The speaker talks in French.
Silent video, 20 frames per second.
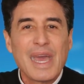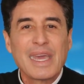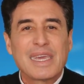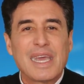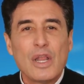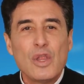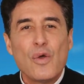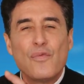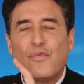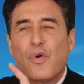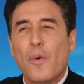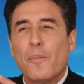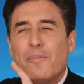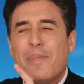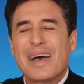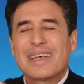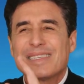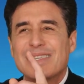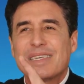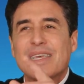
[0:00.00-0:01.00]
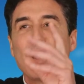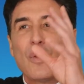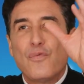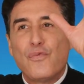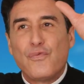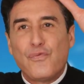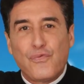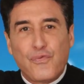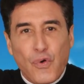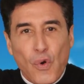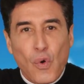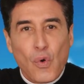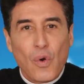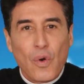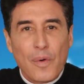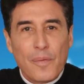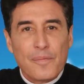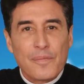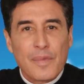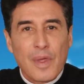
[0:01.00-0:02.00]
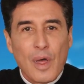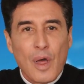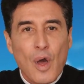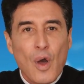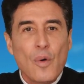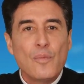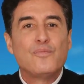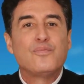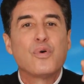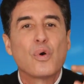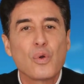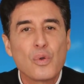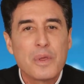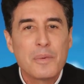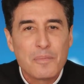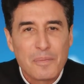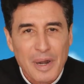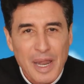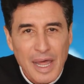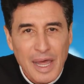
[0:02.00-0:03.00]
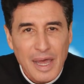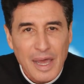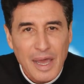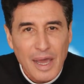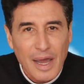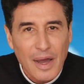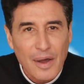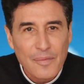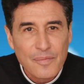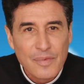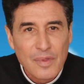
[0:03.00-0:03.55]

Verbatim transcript: qu'ils ne font pas ce qu'il faut pour lui plaire.